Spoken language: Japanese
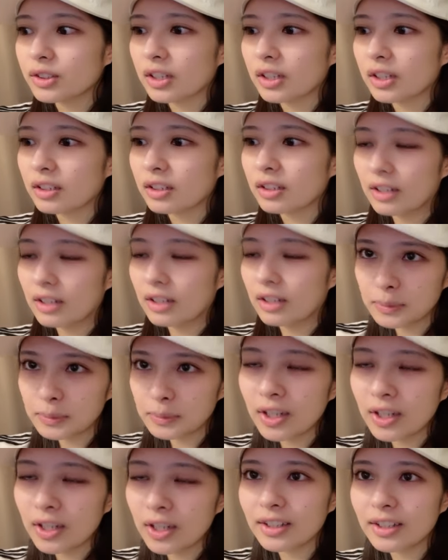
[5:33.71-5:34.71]
なんだろ
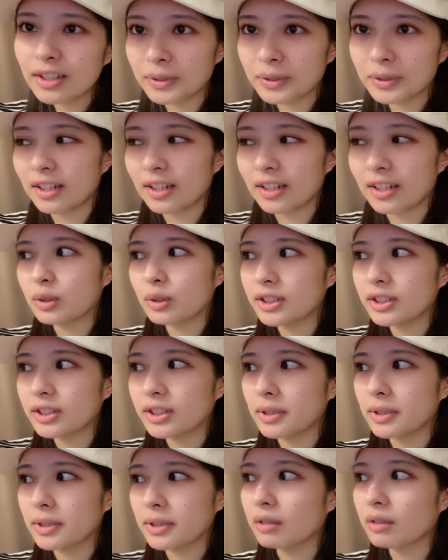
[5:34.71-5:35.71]
うまあいっか
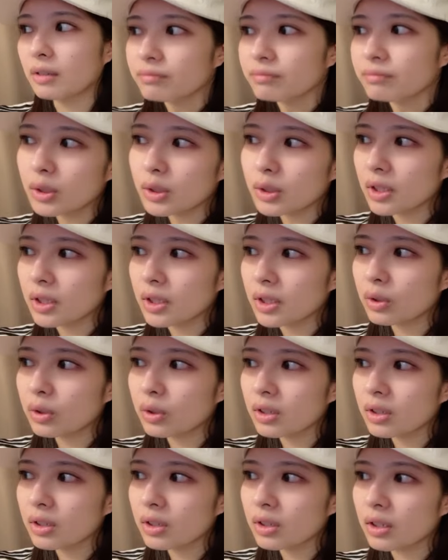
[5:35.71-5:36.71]

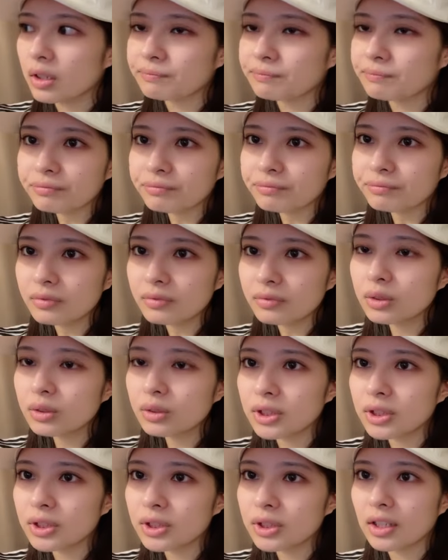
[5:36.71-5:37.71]
今日もね
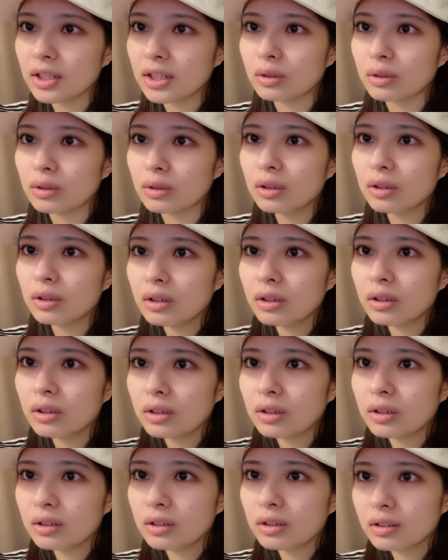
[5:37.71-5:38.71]

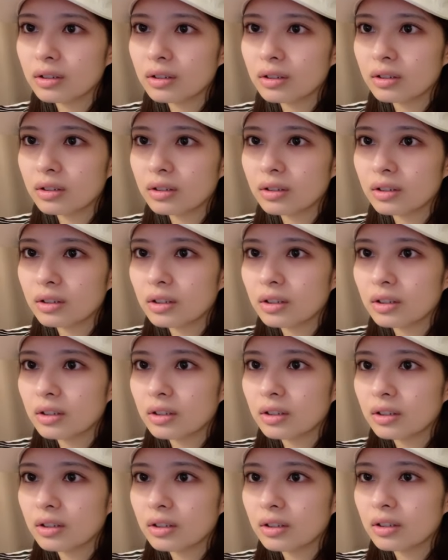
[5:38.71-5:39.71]
えっ、ー、と全鉄
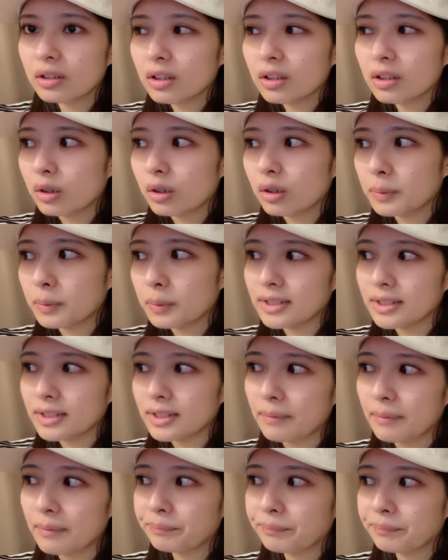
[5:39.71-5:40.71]
大集合2日目
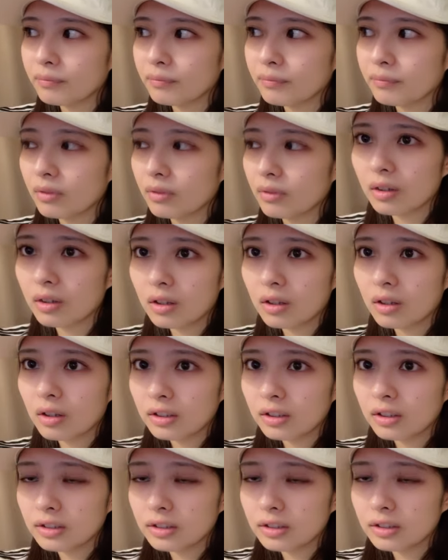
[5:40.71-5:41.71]
のコンサートになりま
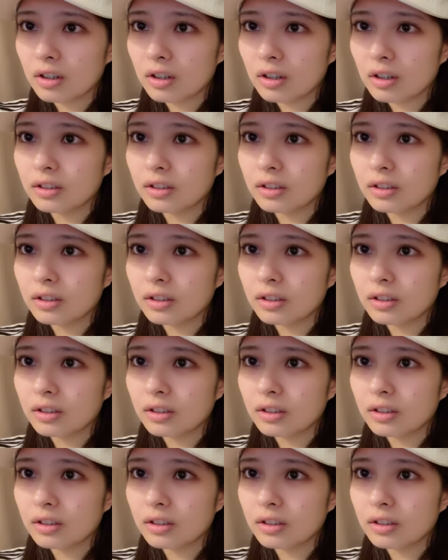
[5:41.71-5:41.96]
すので